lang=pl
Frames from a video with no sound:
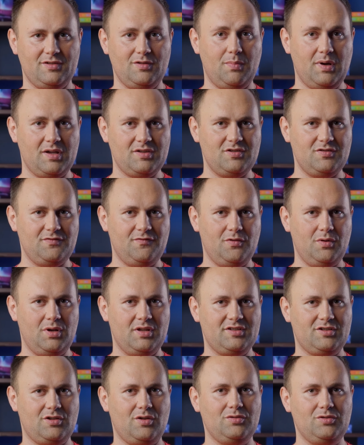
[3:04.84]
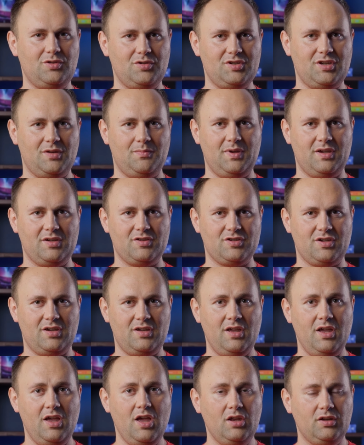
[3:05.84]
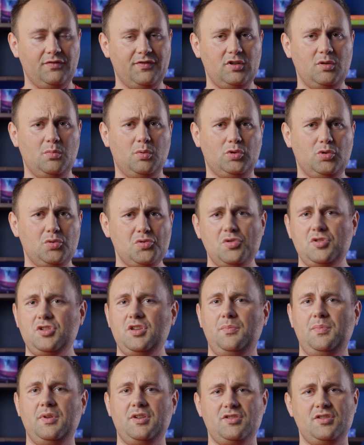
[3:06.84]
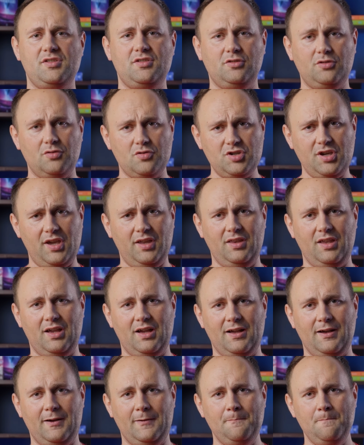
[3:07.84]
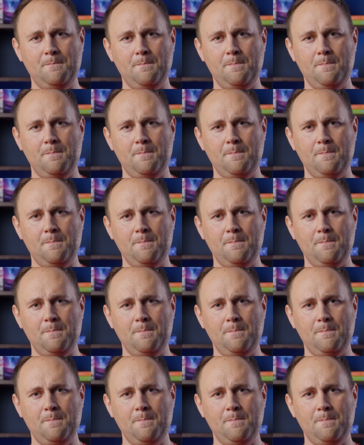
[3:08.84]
zobaczyć w ogóle skąd to się bierze. Wiadomo, dużo się bierze z otoczenia.